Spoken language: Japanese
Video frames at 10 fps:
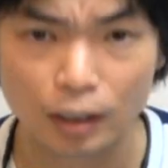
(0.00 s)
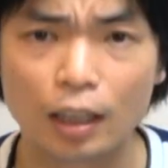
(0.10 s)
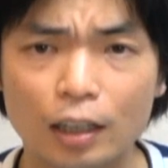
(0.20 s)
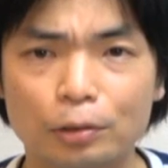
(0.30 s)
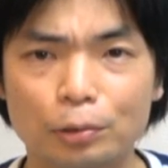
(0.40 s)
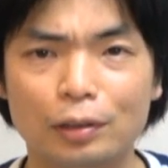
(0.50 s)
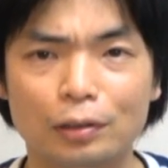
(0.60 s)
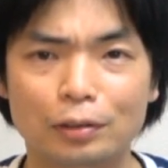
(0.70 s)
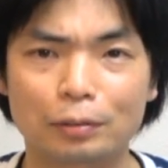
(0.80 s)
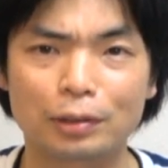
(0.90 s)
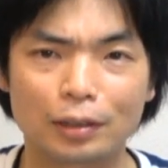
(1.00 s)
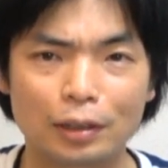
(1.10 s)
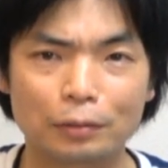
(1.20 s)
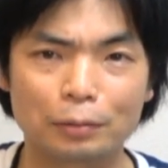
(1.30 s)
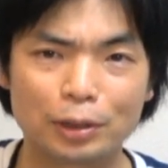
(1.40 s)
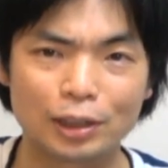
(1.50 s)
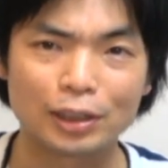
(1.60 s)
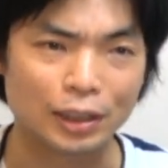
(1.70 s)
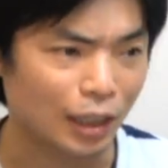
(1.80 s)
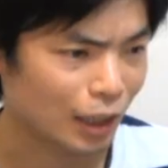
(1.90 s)
はい、ご視聴ありがとうございました。天気もごちん
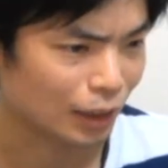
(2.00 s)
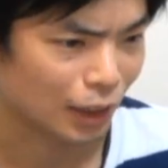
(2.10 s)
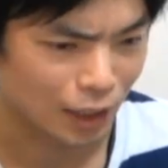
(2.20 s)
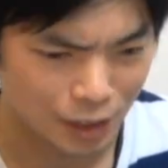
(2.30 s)
知らんかった。